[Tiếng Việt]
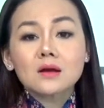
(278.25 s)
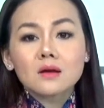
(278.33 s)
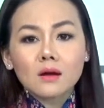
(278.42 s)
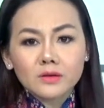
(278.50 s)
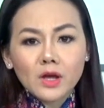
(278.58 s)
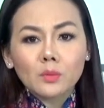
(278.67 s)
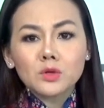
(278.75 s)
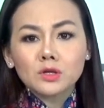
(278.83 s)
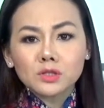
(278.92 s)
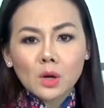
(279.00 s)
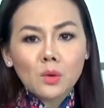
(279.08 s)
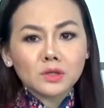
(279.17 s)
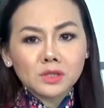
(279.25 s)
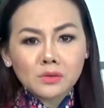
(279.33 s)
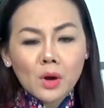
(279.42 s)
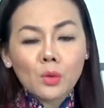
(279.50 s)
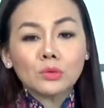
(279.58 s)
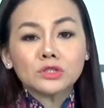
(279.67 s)
cực nhọc như cháu ở châu
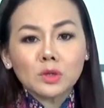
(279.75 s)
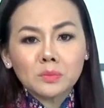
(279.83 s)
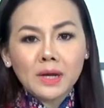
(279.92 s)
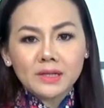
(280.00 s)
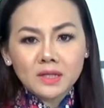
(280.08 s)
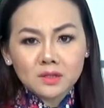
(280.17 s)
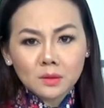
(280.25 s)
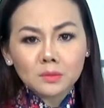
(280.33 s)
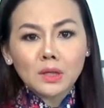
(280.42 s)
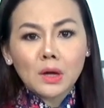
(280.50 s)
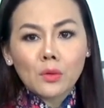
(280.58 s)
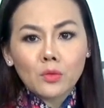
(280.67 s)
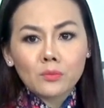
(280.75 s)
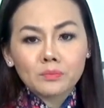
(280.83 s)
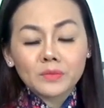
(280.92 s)
Âu trong đại dịch cấm tàu.